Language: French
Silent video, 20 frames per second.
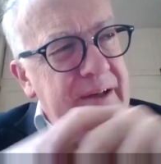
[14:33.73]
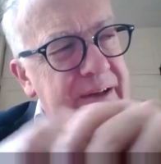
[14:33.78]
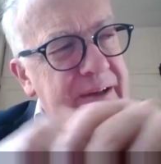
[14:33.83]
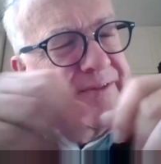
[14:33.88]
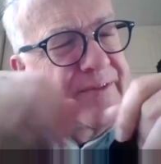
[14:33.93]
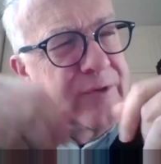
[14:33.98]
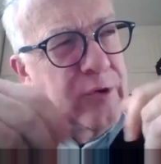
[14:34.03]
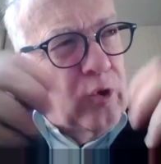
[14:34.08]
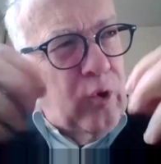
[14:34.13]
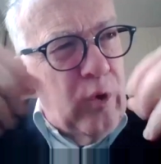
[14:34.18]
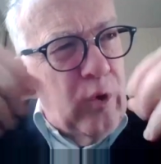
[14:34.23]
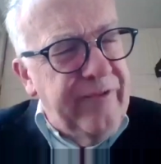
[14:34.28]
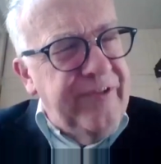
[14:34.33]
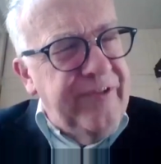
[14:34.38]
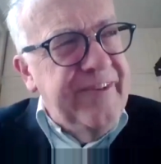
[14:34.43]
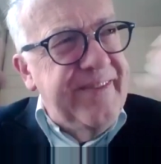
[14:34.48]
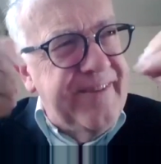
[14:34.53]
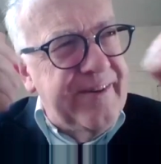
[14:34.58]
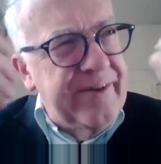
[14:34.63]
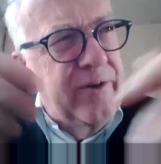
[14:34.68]
Ce
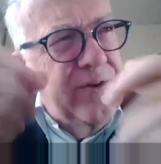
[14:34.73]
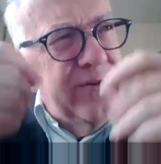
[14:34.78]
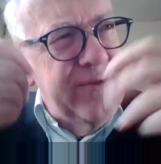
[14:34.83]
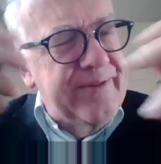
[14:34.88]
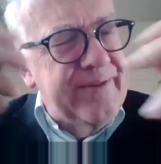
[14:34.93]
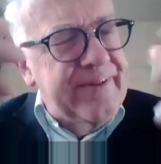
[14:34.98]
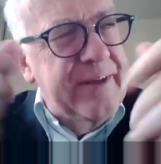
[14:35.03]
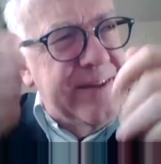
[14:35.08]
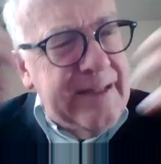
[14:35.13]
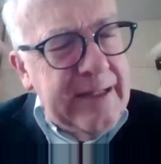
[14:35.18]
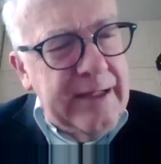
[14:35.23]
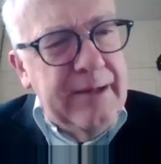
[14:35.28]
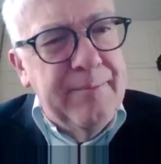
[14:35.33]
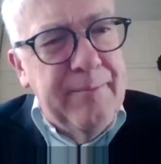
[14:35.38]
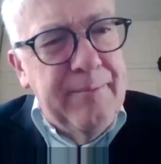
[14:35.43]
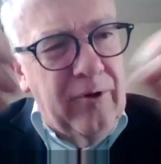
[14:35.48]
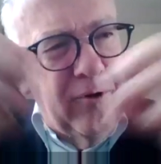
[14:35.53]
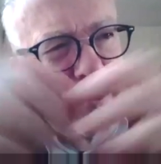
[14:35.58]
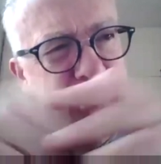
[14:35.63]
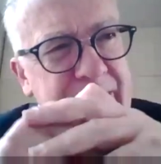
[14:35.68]
coefficient, cet
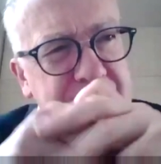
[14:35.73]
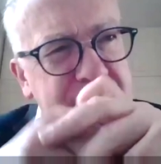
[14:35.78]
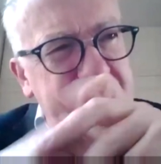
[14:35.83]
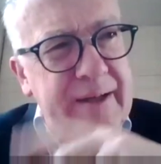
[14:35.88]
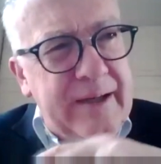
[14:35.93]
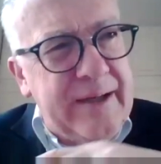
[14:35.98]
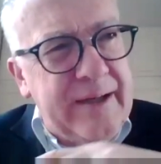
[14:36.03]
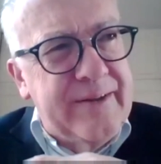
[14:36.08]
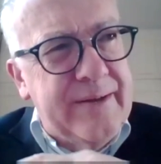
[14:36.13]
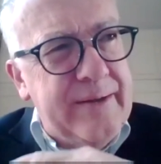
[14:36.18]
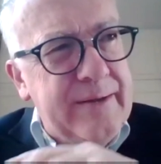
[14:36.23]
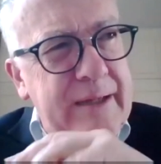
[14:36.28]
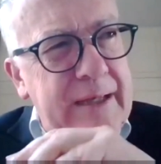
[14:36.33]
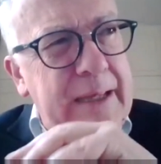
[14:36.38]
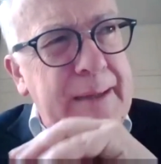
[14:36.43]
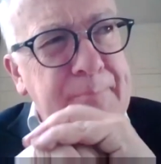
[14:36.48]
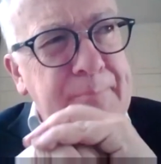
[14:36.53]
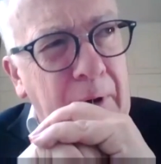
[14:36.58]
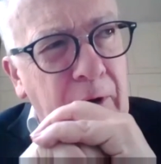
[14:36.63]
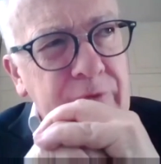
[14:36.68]
élément est,
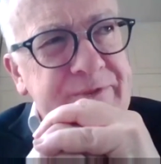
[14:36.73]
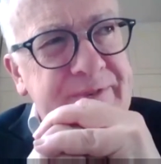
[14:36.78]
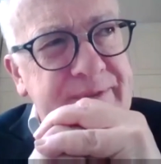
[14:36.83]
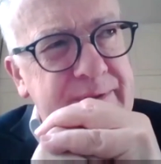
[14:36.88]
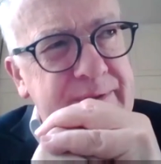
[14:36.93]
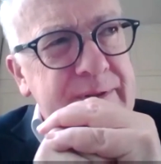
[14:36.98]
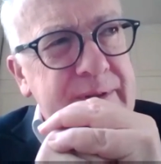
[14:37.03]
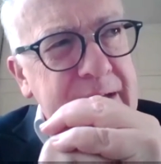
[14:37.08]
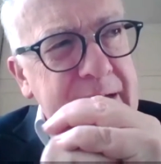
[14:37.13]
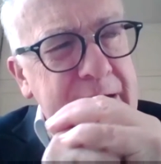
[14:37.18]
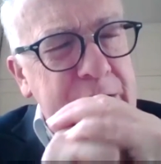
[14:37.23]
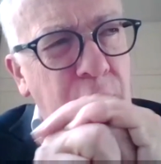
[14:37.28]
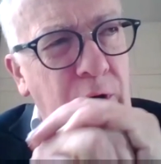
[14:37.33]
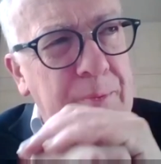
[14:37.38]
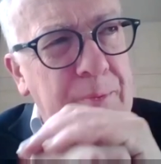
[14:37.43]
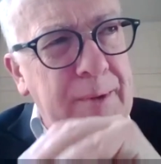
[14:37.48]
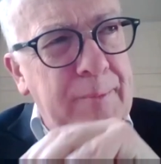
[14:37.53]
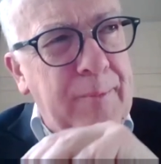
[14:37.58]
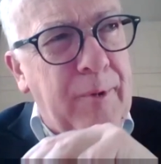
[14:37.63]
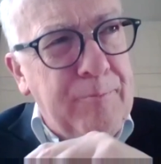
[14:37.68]
aimante
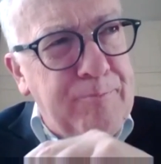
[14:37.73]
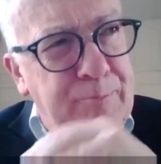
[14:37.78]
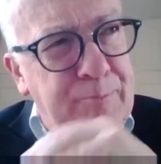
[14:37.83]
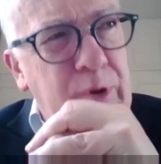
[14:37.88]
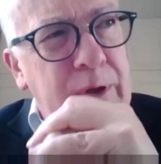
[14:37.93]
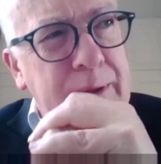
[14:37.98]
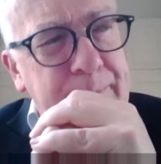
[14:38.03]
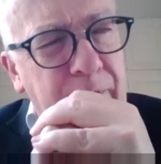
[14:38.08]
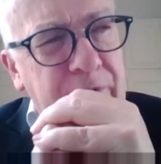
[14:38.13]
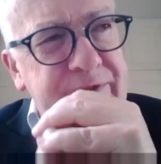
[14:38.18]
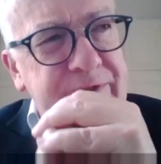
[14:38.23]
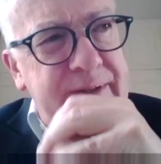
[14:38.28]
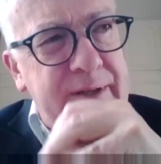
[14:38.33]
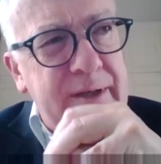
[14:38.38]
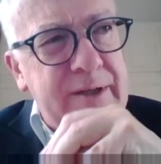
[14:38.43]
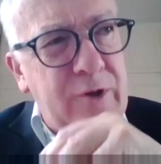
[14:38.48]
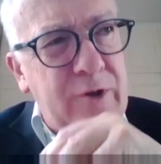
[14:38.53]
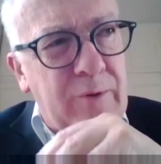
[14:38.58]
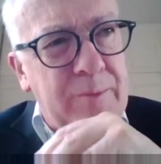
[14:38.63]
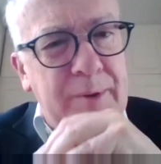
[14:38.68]
énormément, peut
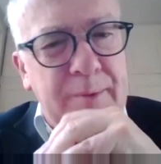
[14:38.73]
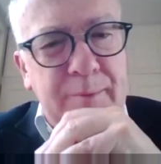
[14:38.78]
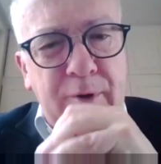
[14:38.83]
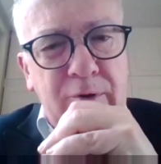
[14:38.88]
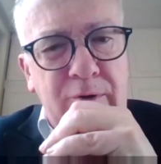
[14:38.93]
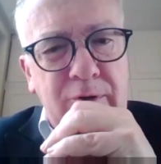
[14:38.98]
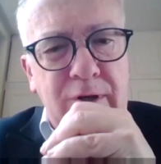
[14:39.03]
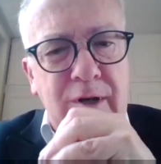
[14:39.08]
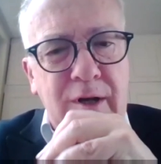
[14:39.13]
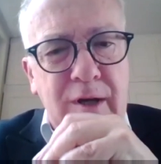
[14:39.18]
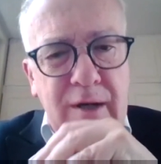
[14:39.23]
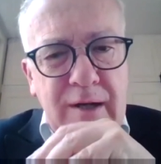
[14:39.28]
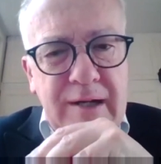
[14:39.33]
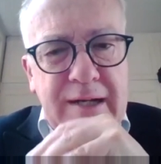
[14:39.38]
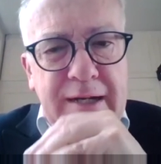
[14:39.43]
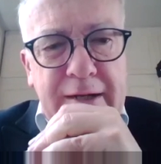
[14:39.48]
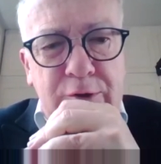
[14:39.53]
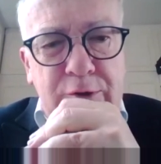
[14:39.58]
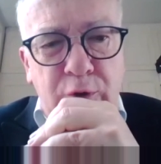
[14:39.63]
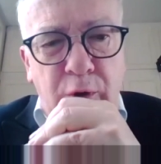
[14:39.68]
aimanter énormément
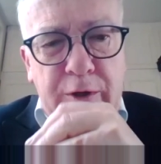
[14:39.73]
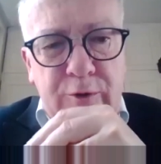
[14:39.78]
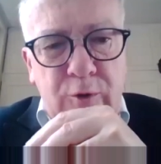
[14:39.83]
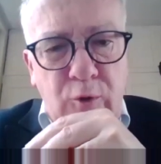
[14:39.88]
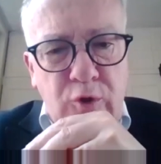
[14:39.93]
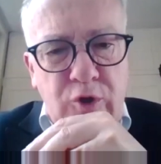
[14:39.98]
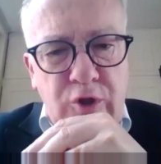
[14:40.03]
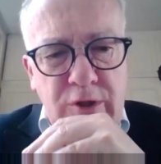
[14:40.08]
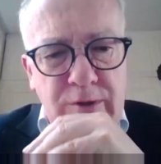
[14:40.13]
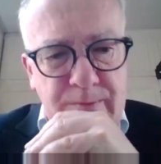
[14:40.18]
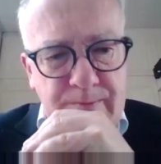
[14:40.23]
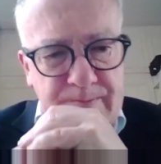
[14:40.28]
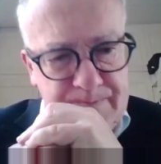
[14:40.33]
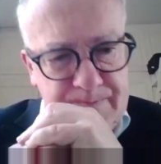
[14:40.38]
l'électorat de gauche.